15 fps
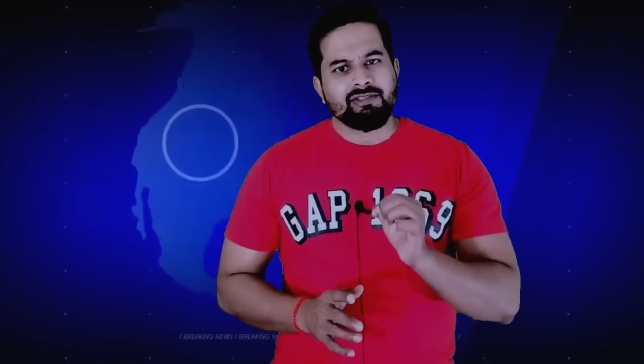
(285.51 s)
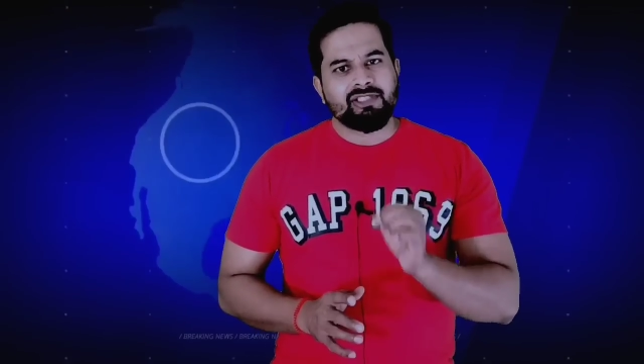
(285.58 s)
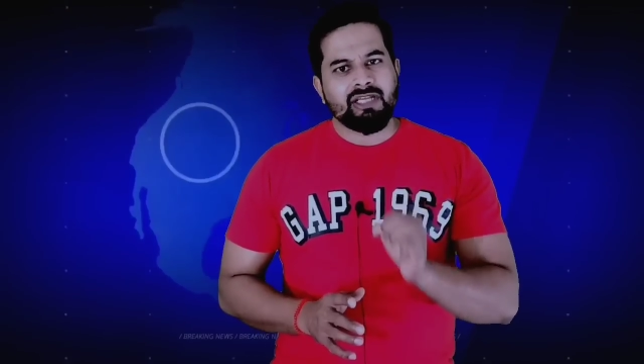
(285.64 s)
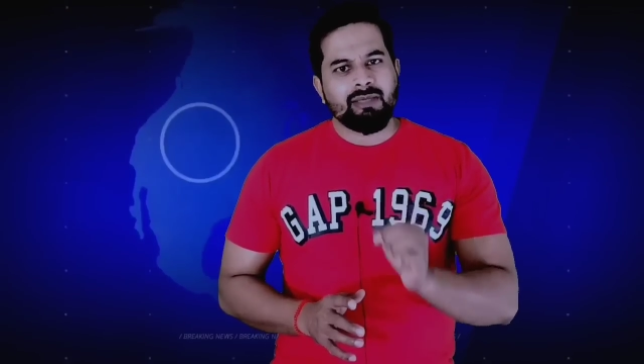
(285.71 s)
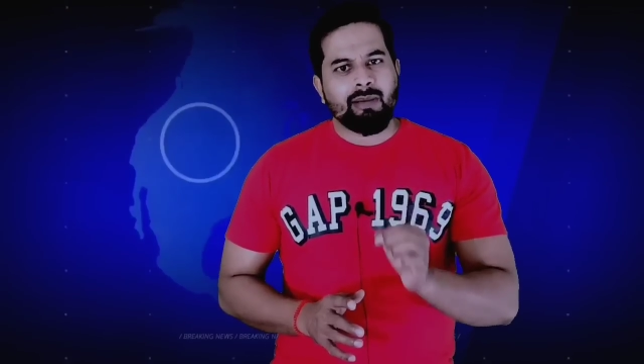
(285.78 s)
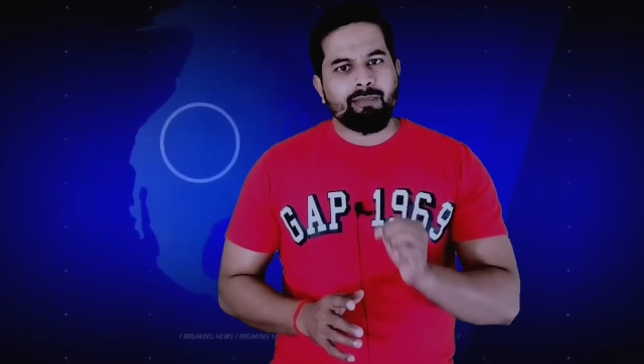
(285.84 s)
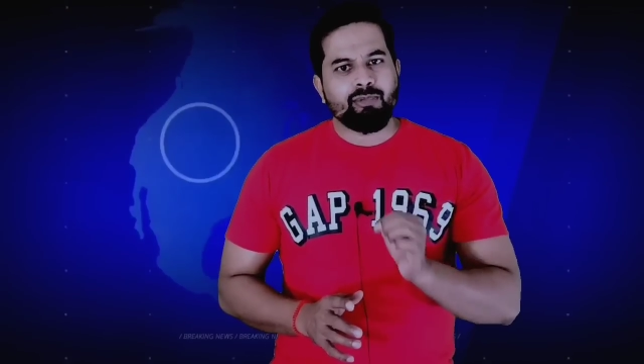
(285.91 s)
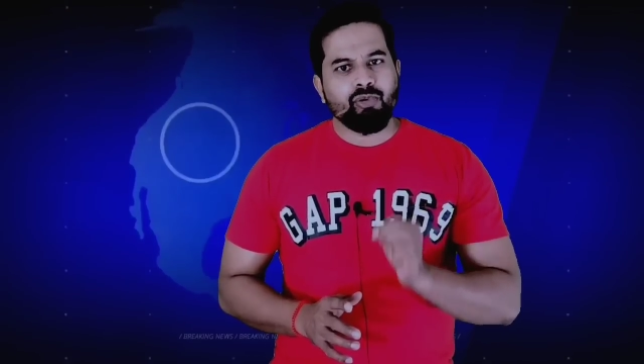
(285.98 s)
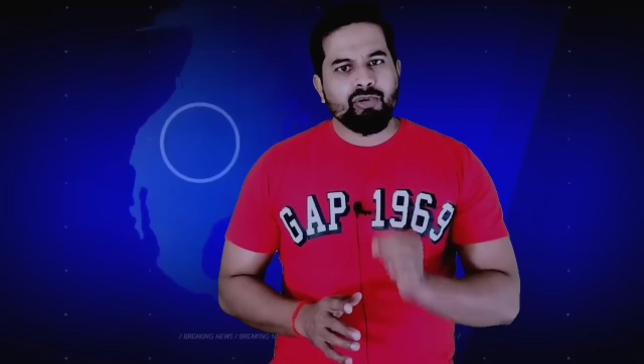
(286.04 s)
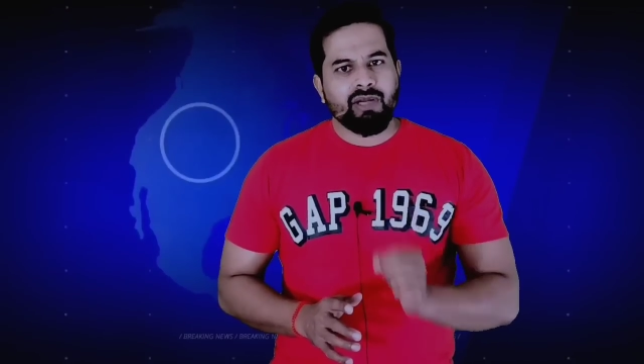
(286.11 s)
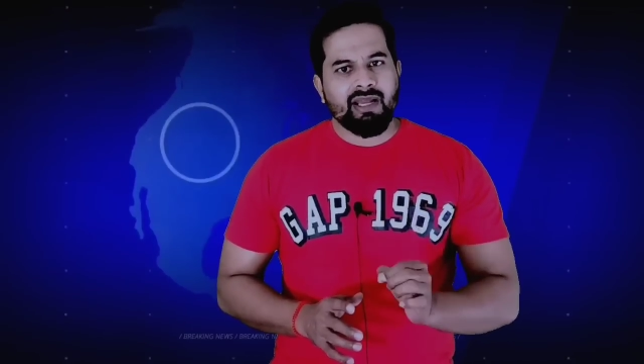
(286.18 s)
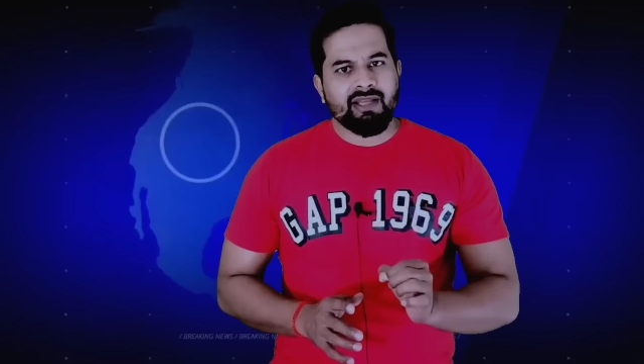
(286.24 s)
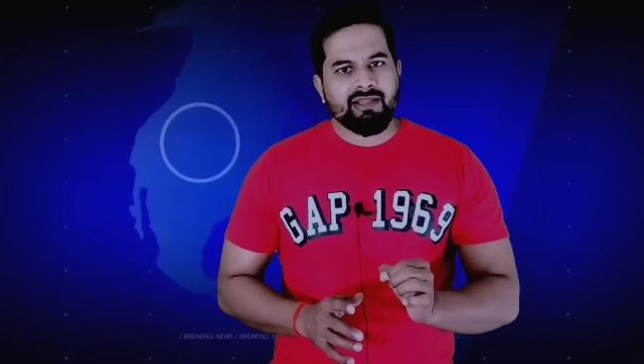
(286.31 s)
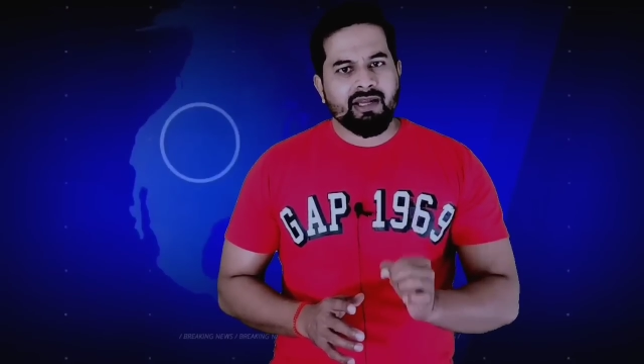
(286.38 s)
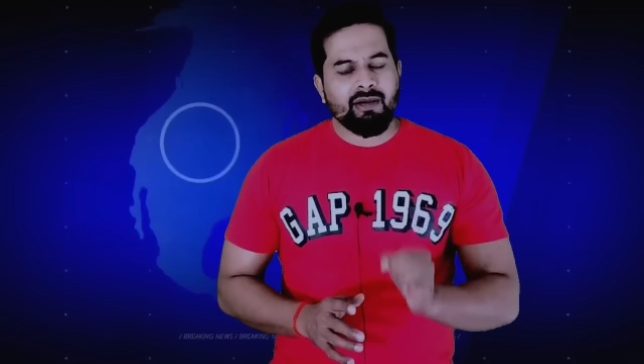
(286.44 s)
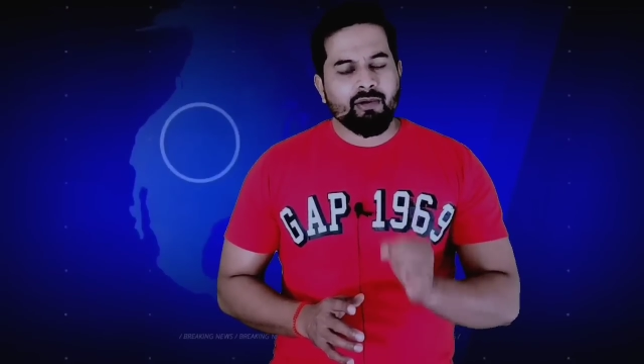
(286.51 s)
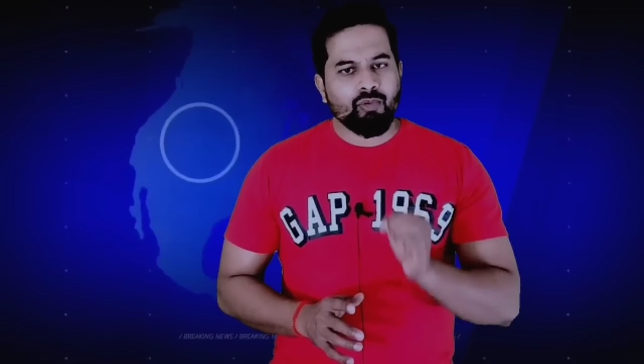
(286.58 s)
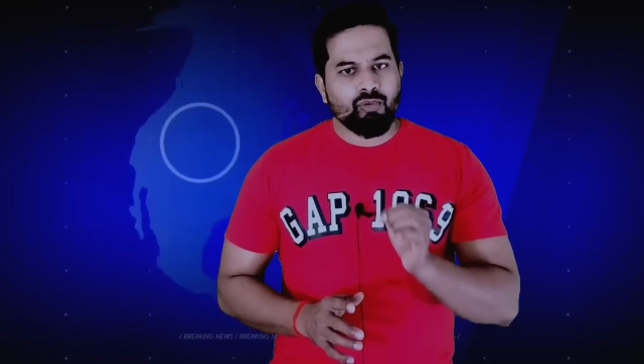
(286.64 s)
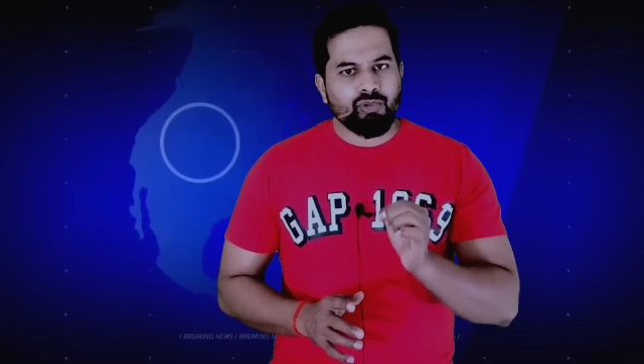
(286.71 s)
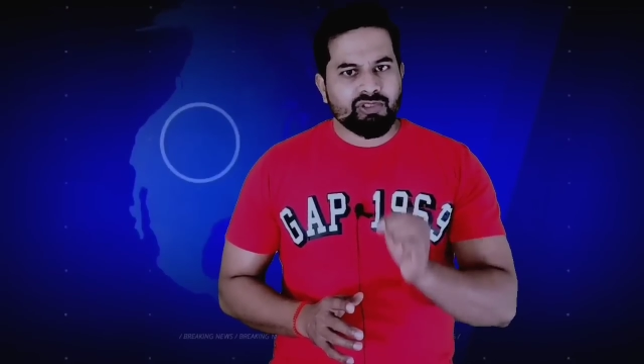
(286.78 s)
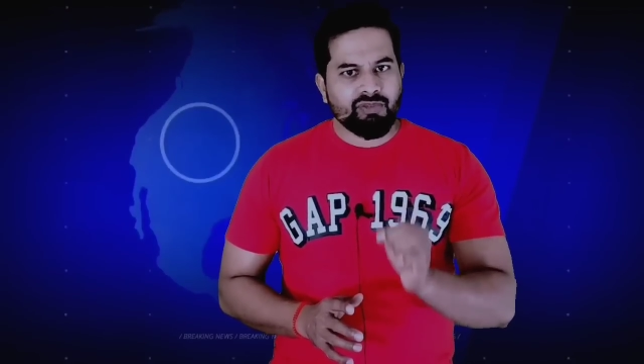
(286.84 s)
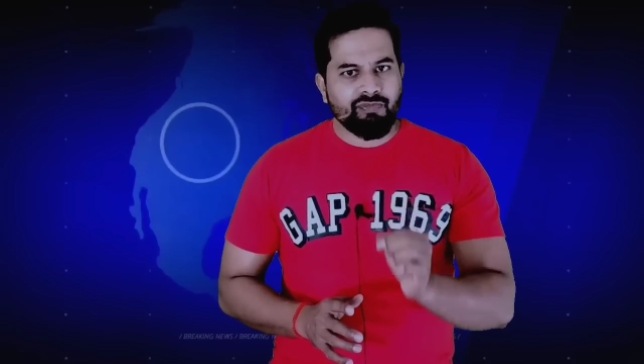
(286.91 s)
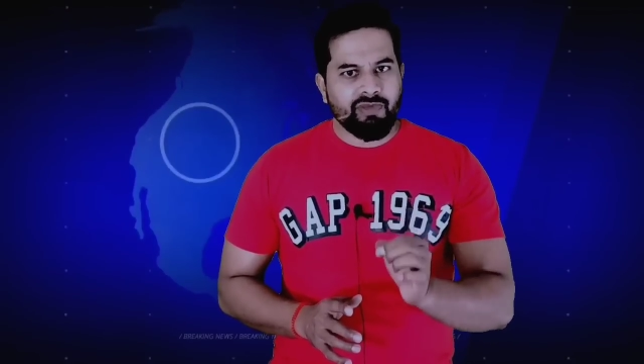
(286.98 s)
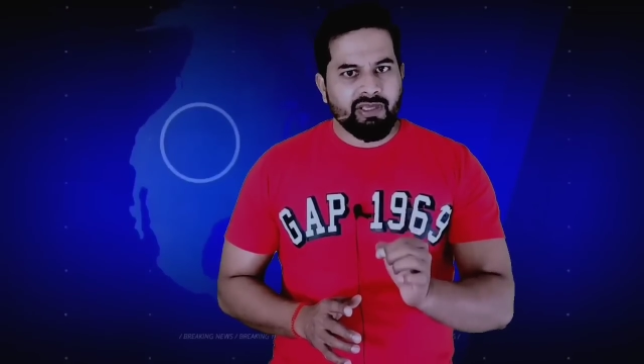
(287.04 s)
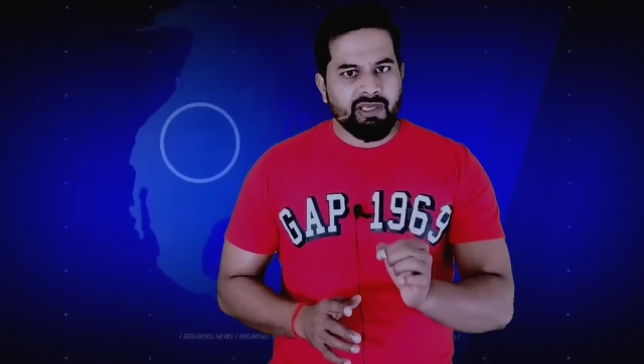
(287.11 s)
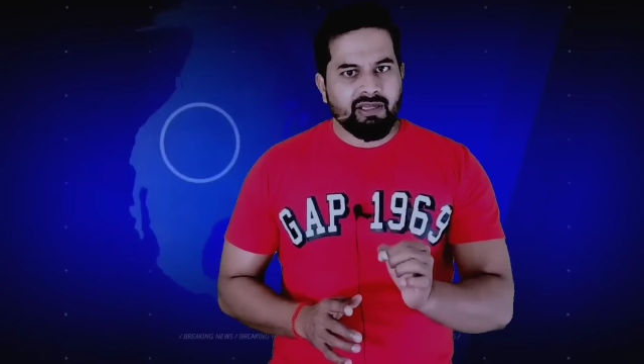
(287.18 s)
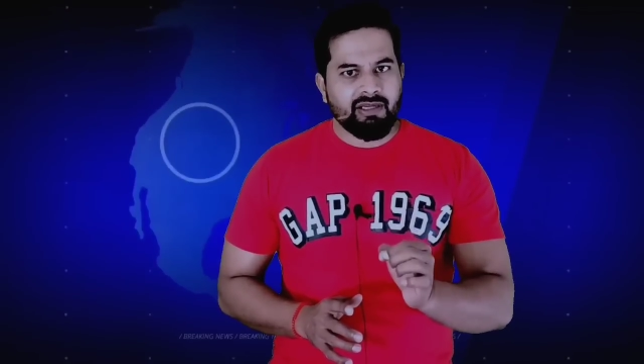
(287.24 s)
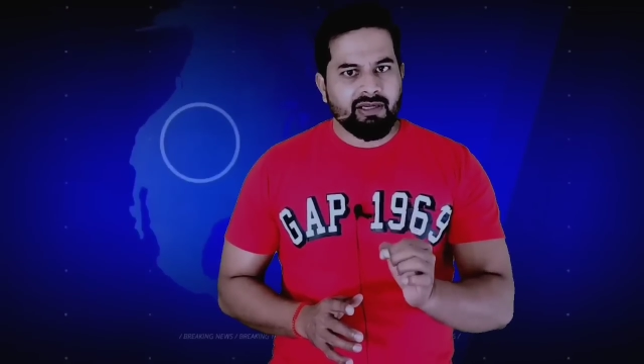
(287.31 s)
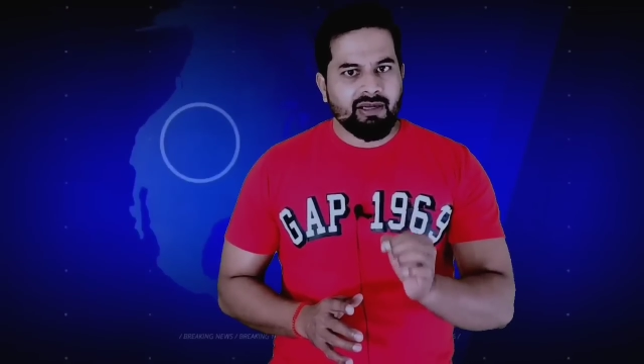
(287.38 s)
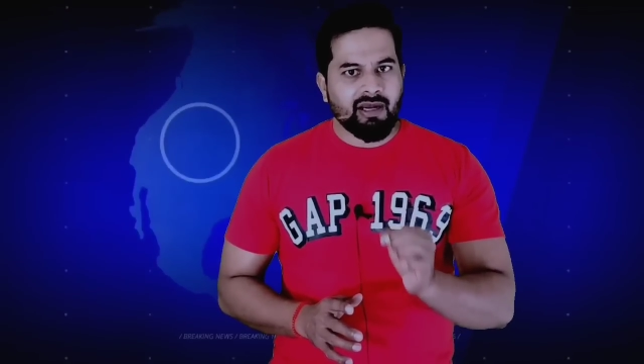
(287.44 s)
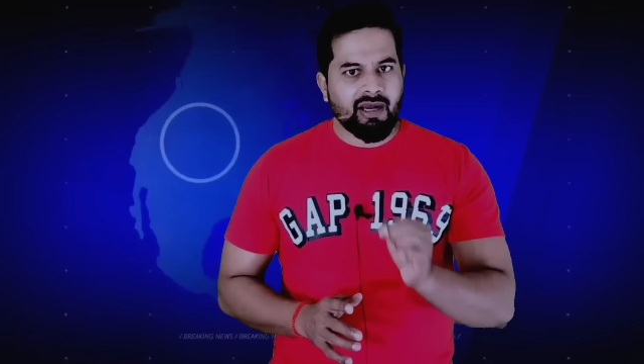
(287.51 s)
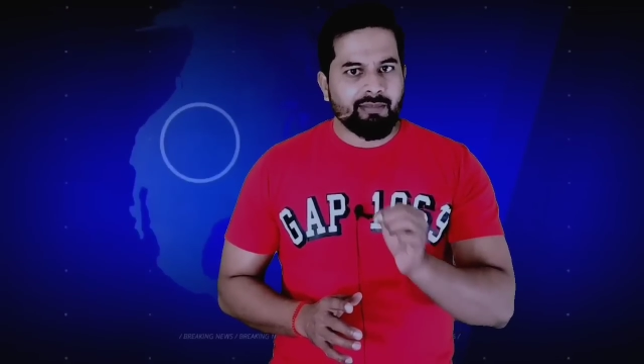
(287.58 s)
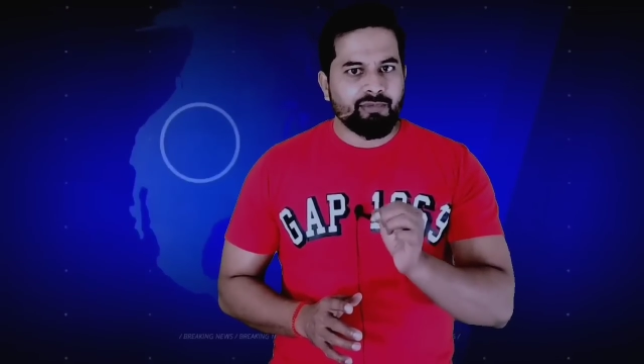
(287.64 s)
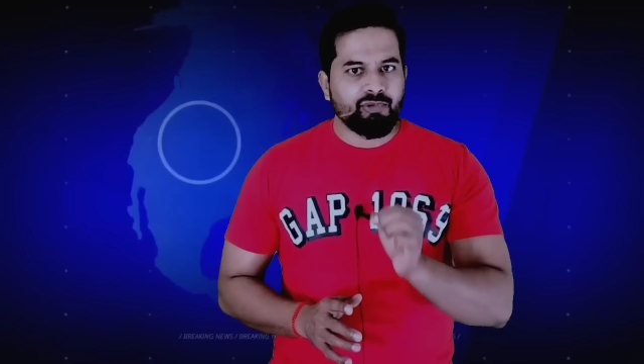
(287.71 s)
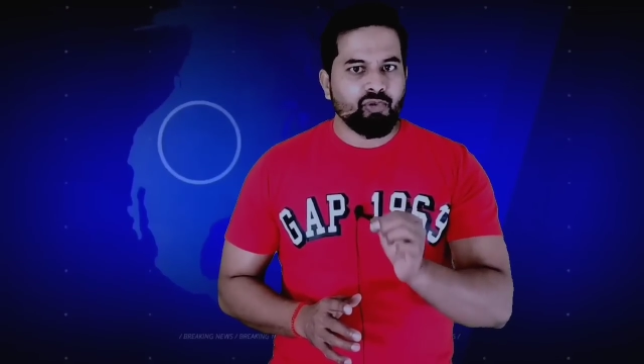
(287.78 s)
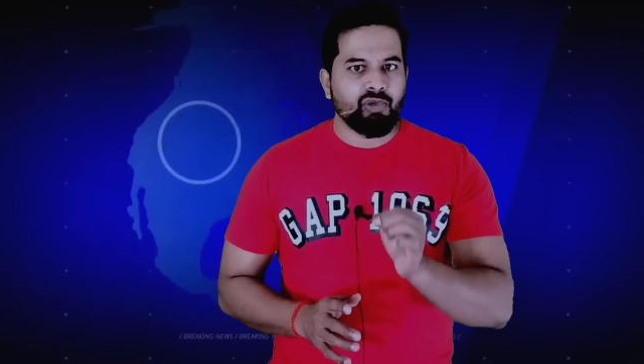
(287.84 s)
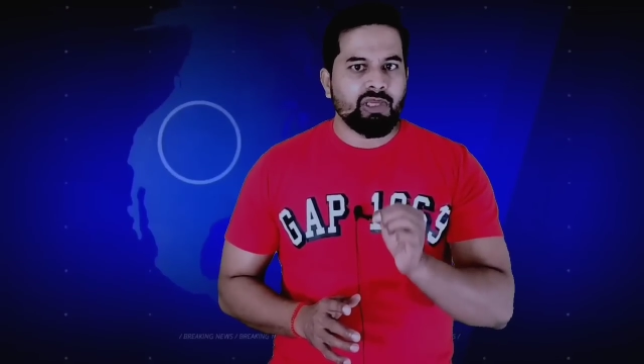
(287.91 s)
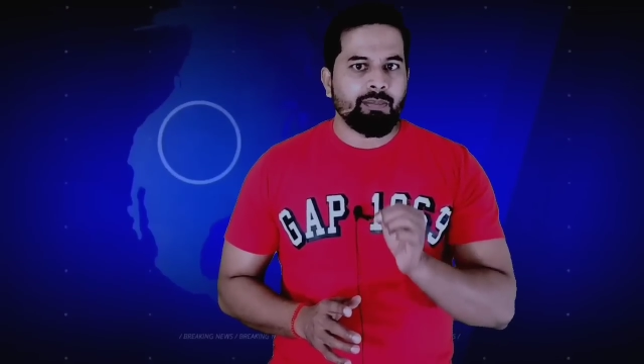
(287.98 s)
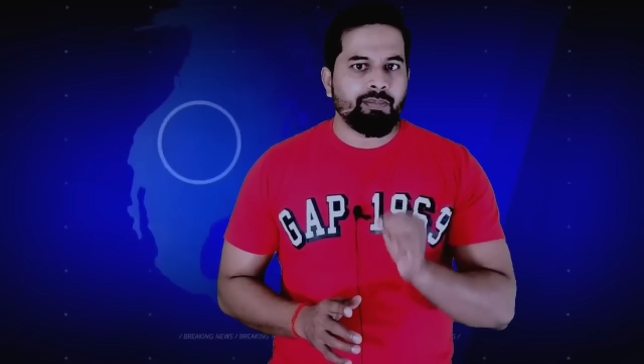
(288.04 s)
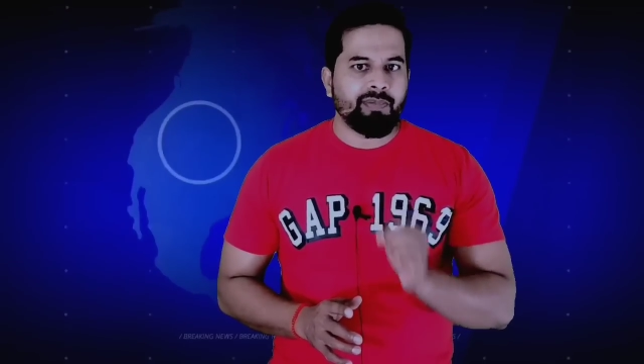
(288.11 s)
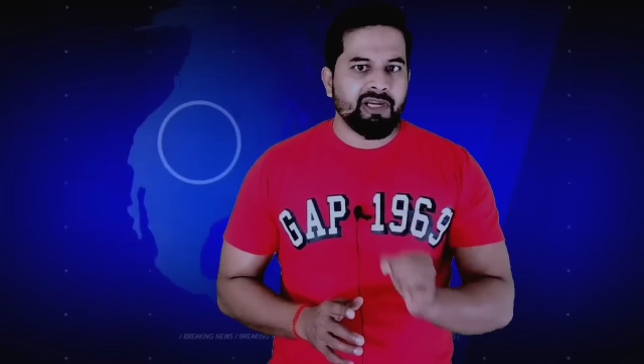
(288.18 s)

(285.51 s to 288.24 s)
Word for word: जब अब्दू गया था उस वीक अब्दू की